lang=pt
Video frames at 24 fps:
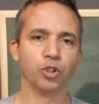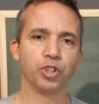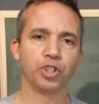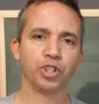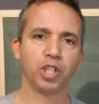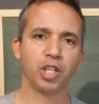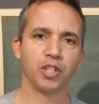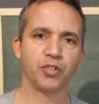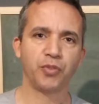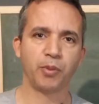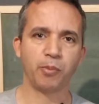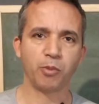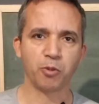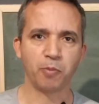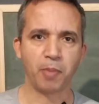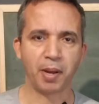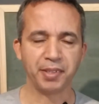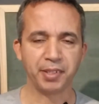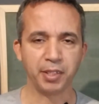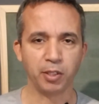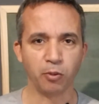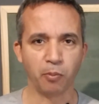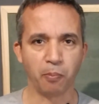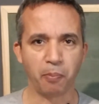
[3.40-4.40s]
Hoje nós vamos
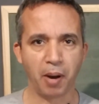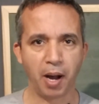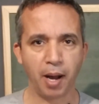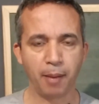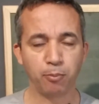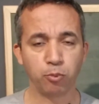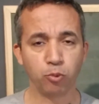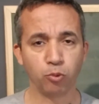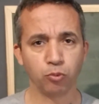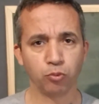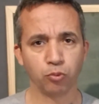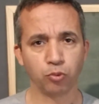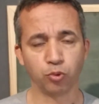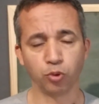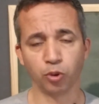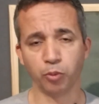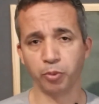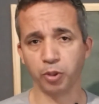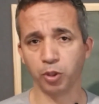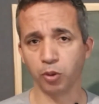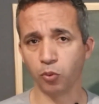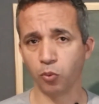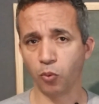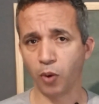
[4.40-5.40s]
bater um papo
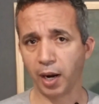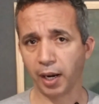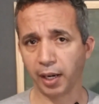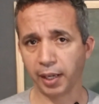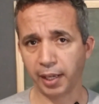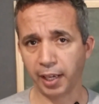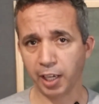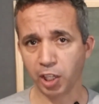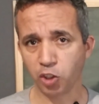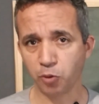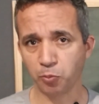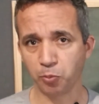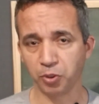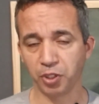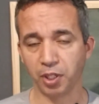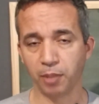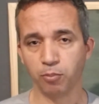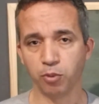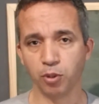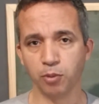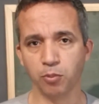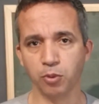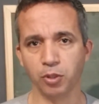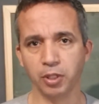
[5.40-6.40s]
sobre o arquétipo da
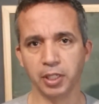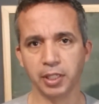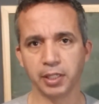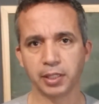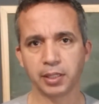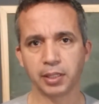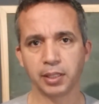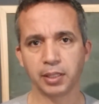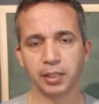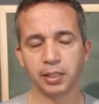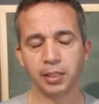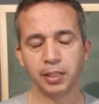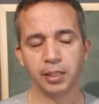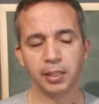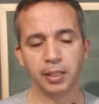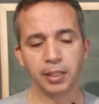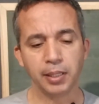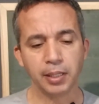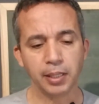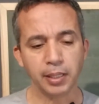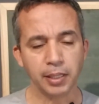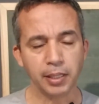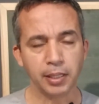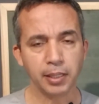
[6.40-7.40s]
borboleta
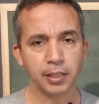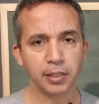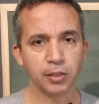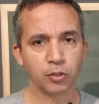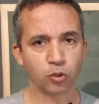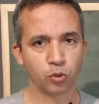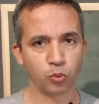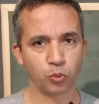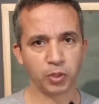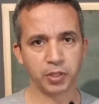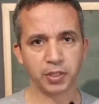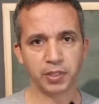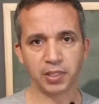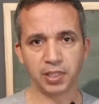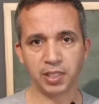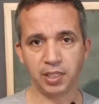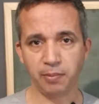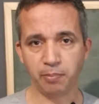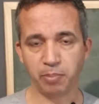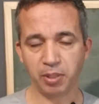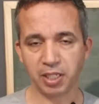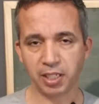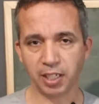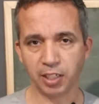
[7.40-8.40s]
e suas
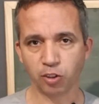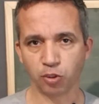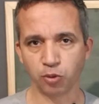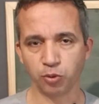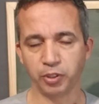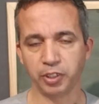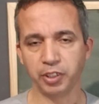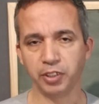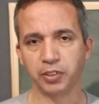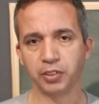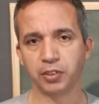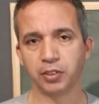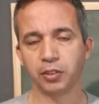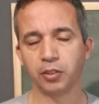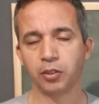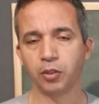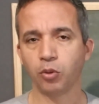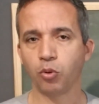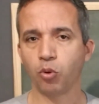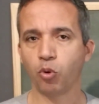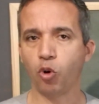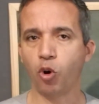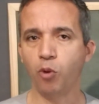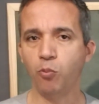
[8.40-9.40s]
implicações.
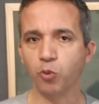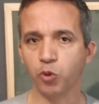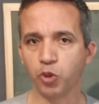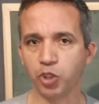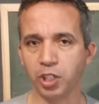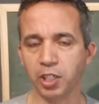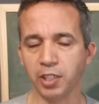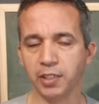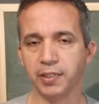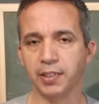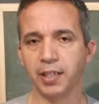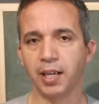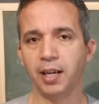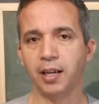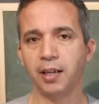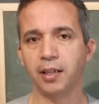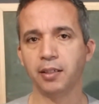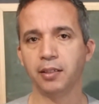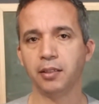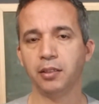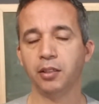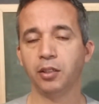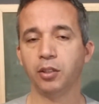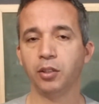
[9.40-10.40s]
Como
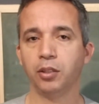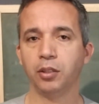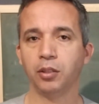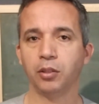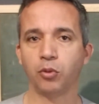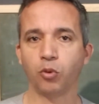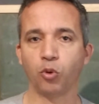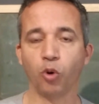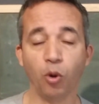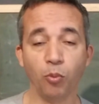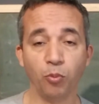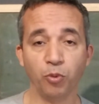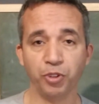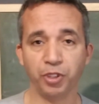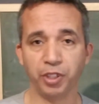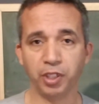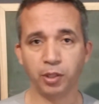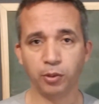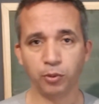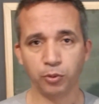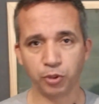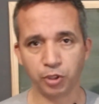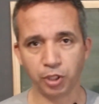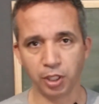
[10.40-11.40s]
utilizar, como
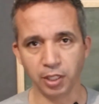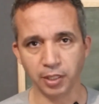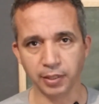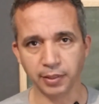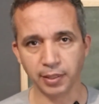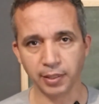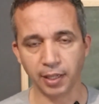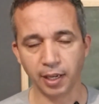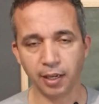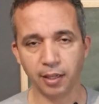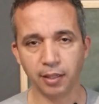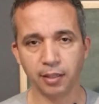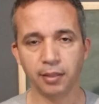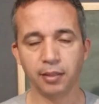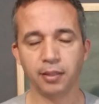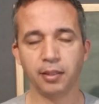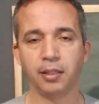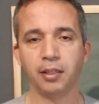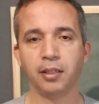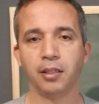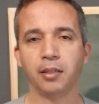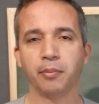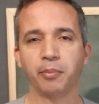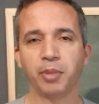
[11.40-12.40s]
não utilizar,
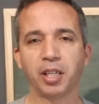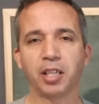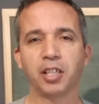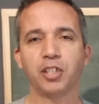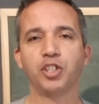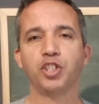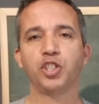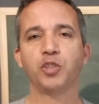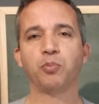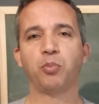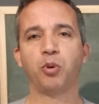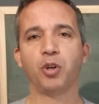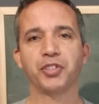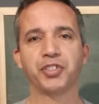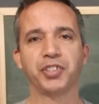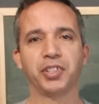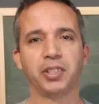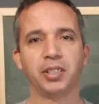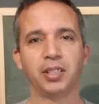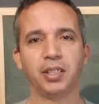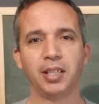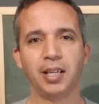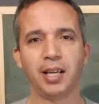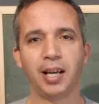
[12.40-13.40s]
para que a gente
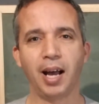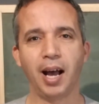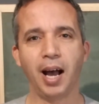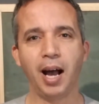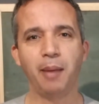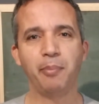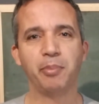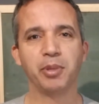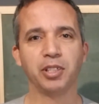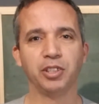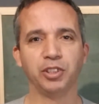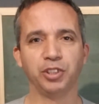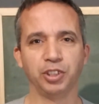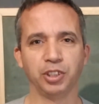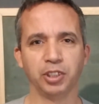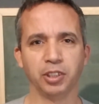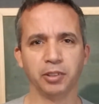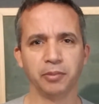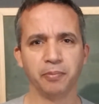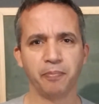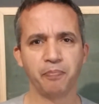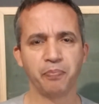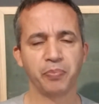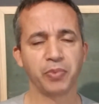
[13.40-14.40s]
possa
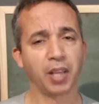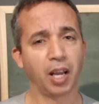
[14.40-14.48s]
abranger.